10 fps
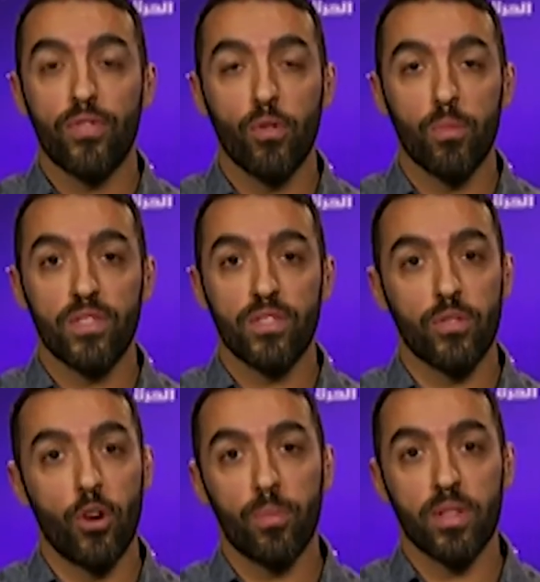
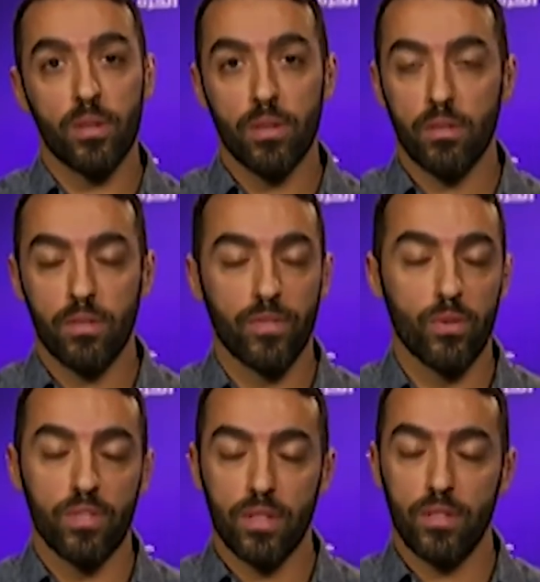وتنفيذ او عدم
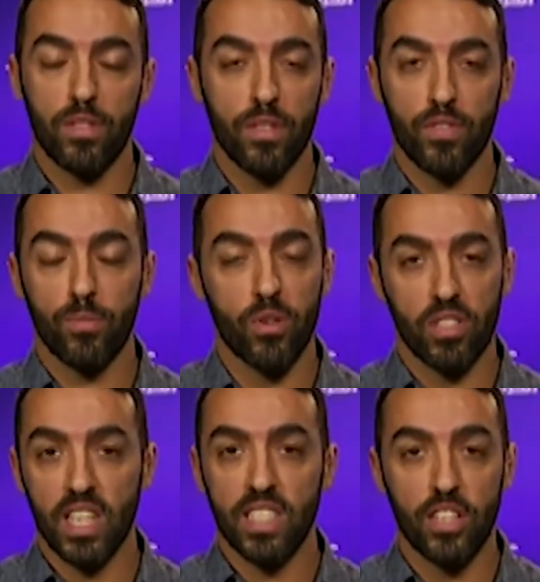تنفيذ
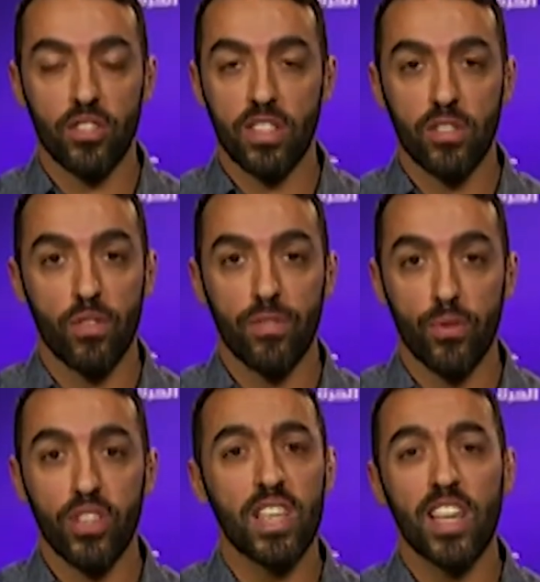اصلاحات
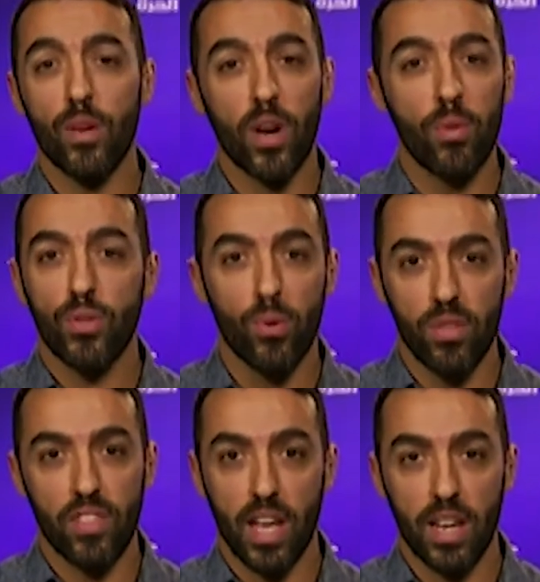سياسيه
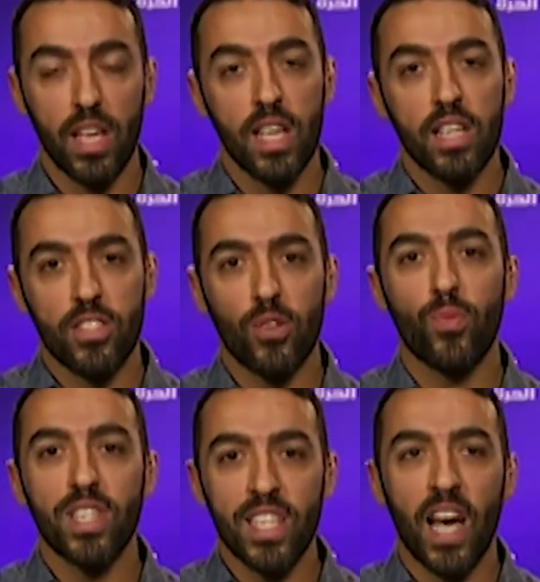ودمقرطه يستطيعون
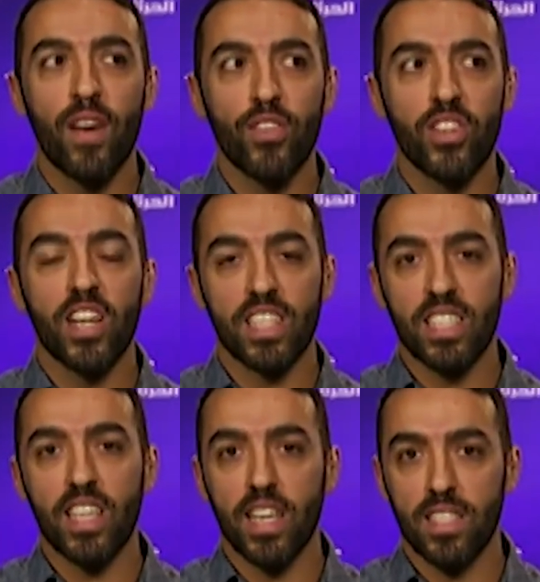الافلات من
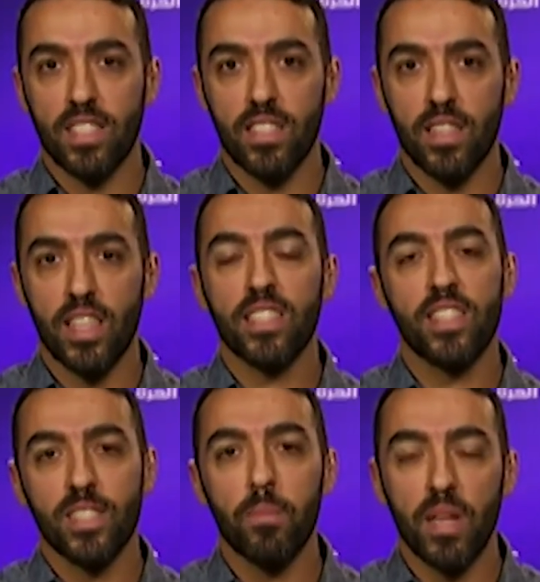كل هذا
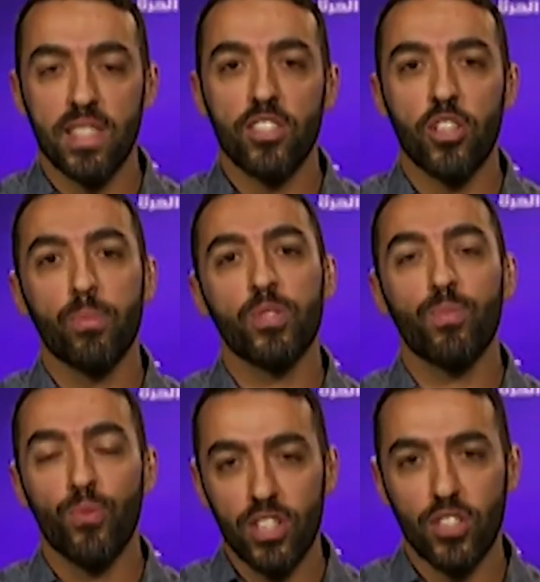على الولايات
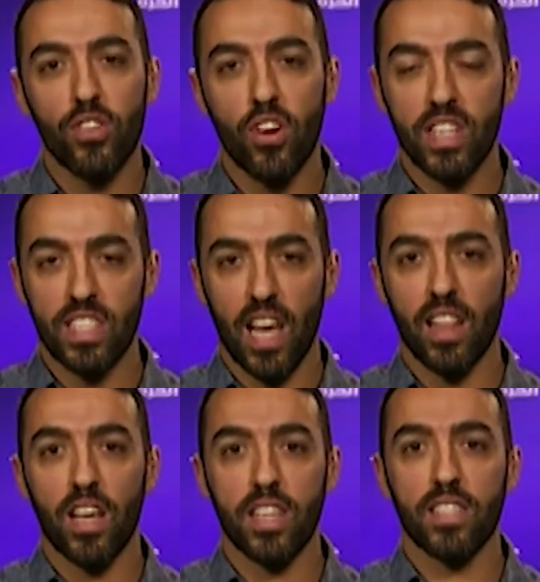المتحده ان
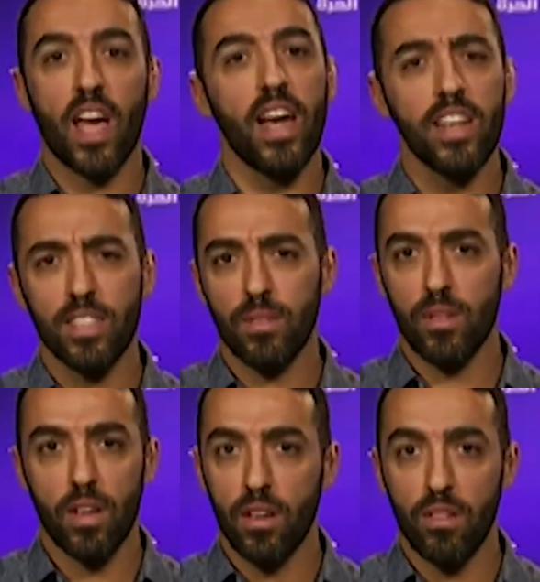ترسل رساله
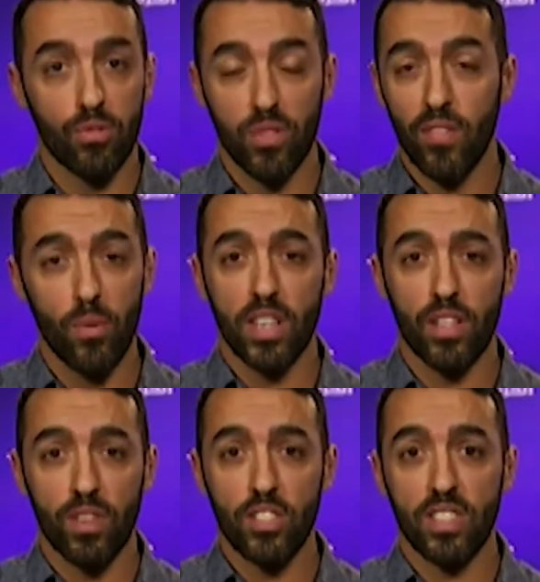وان تضغط على
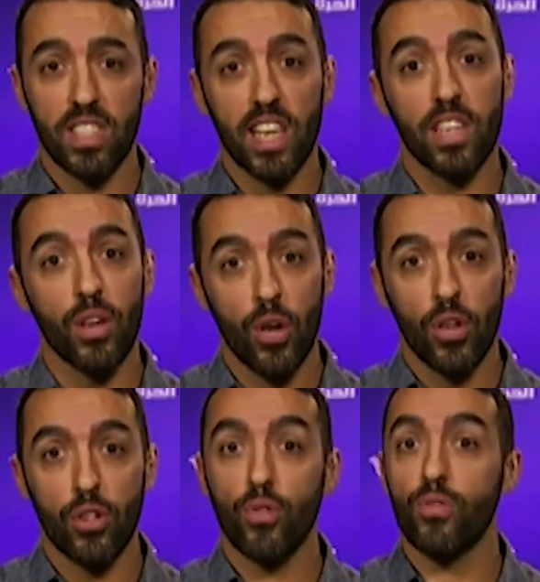حلفائها
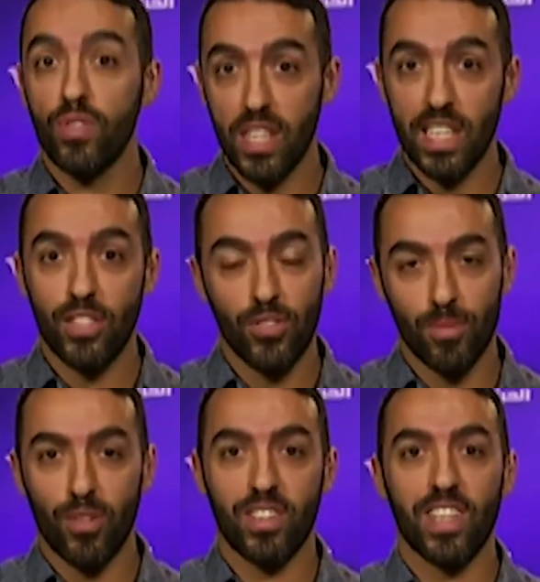وعلى الكل
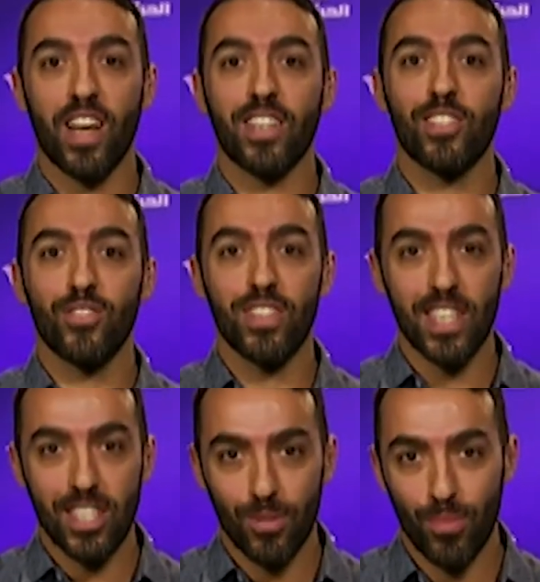في
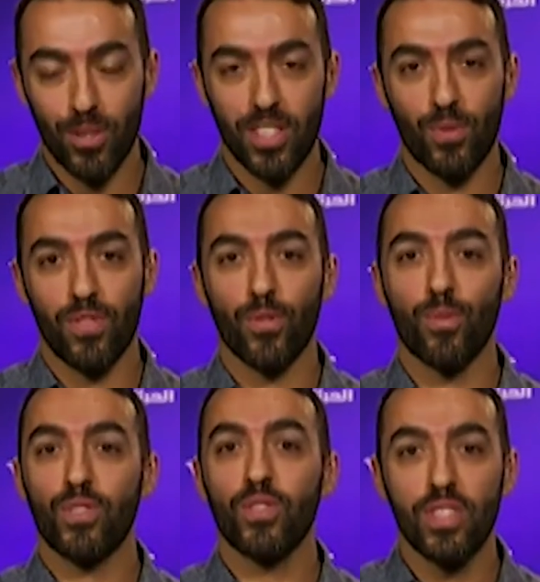المنطقه آه،
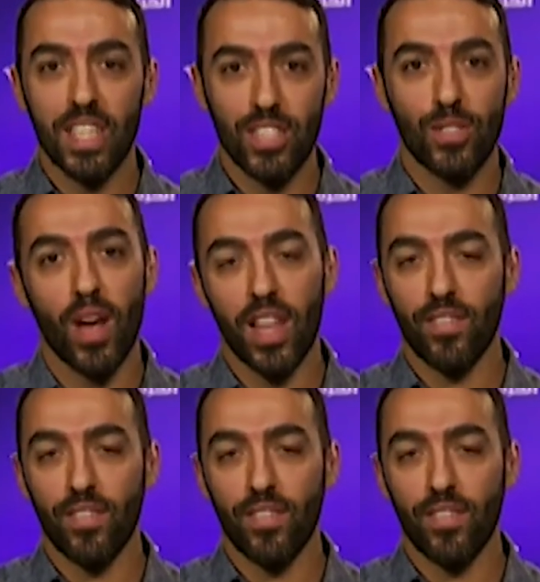يجب ان